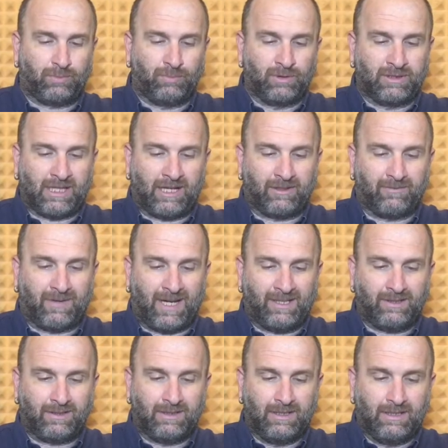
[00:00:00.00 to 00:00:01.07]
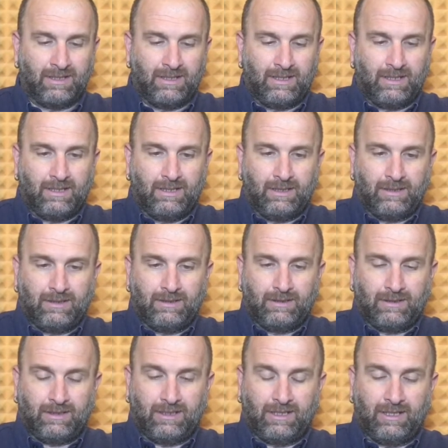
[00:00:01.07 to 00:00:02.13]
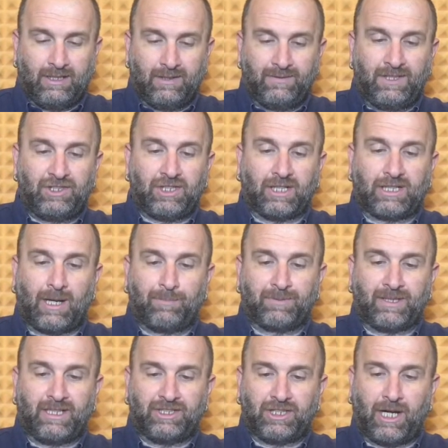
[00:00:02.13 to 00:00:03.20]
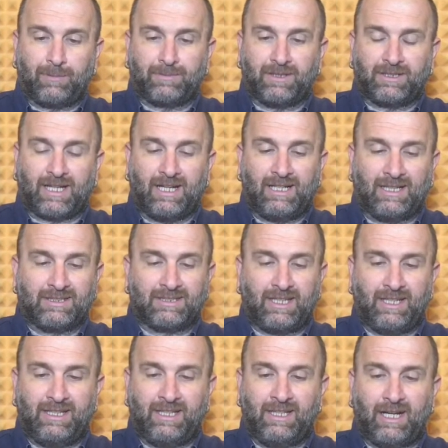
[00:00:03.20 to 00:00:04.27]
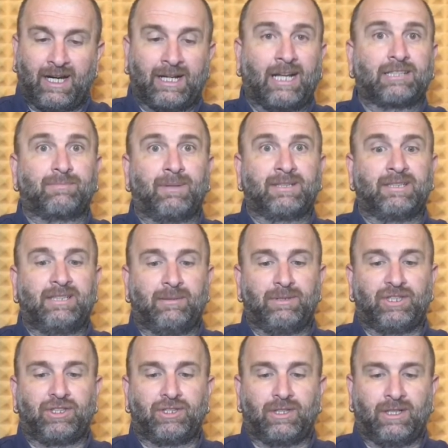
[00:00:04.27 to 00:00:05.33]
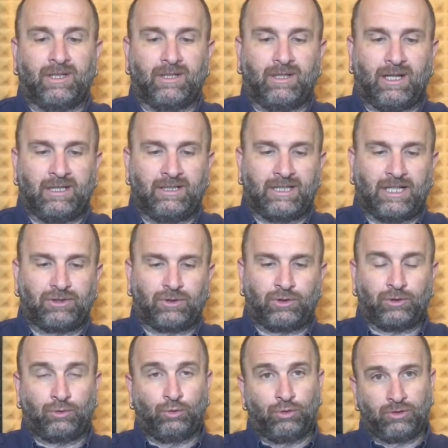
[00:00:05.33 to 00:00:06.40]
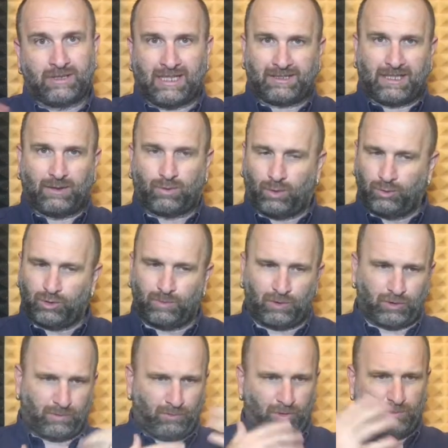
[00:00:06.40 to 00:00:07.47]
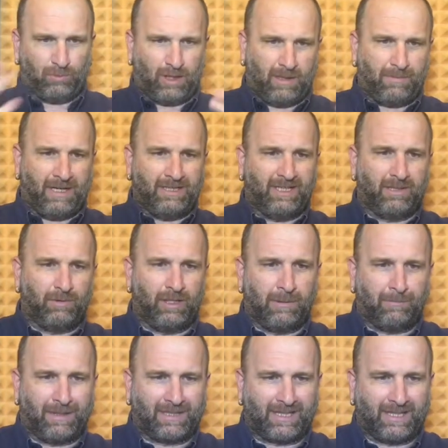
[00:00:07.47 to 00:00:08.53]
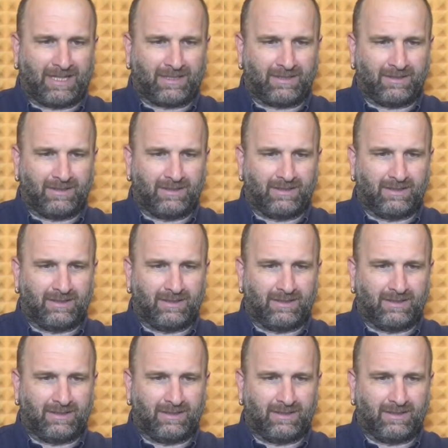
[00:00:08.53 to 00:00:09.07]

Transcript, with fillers: Bunlar var. E, Vişça kaptana çarptı. Tayland seriyi aratmadı demiş e, Ali Naci Küçük. Dün zaten konuşmuştuk. Bugün bu haberleri böyle bakarak e,